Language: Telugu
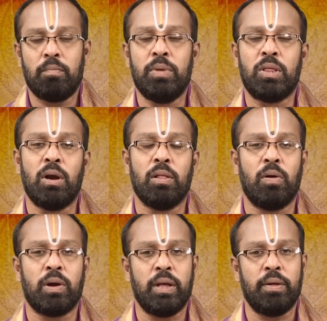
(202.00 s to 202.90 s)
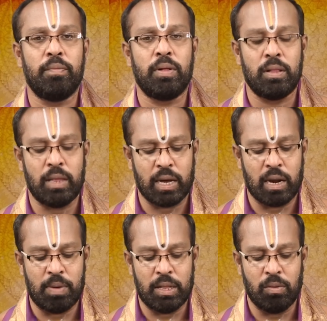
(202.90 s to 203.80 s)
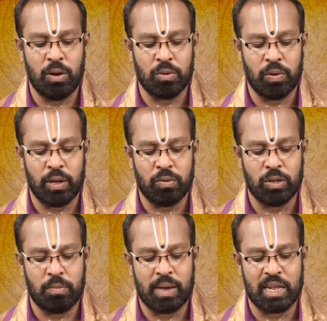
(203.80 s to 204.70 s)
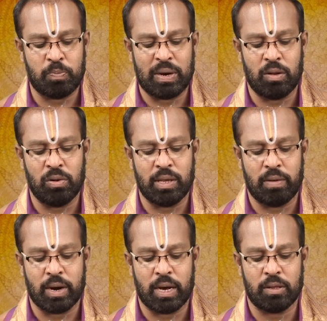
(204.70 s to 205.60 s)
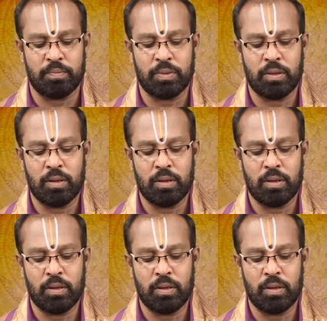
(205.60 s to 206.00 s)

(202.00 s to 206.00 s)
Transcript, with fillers: మిత్రులతోటి దగ్గర బంధువులతోటి కొంచెం మనస్పర్ధలు వచ్చే అవకాశం